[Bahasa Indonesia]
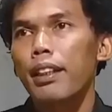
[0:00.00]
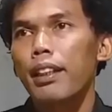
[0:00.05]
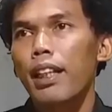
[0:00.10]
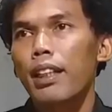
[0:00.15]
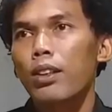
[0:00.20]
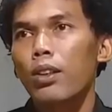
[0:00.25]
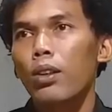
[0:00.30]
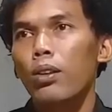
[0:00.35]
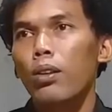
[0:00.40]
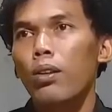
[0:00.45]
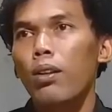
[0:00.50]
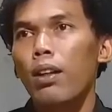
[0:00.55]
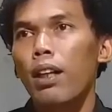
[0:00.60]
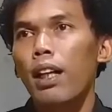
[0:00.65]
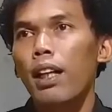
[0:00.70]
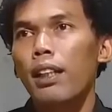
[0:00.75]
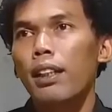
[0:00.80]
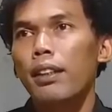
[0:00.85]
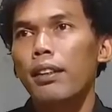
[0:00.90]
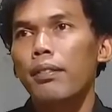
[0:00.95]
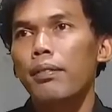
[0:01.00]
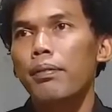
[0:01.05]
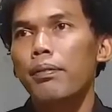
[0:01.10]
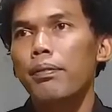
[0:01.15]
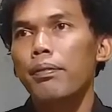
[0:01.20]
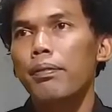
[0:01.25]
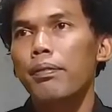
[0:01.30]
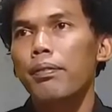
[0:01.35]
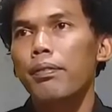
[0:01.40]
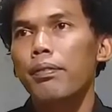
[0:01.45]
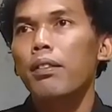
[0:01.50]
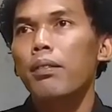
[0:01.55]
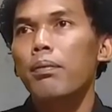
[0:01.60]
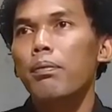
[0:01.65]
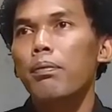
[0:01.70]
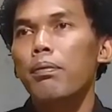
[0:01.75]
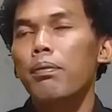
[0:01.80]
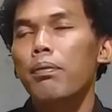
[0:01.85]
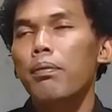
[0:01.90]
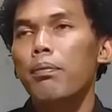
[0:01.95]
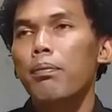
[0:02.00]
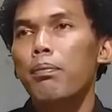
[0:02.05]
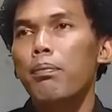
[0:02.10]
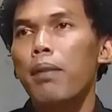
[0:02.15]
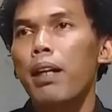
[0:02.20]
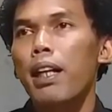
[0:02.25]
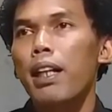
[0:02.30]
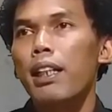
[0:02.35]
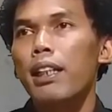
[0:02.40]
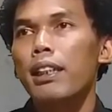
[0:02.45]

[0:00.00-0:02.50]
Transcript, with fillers: kita contohkan maka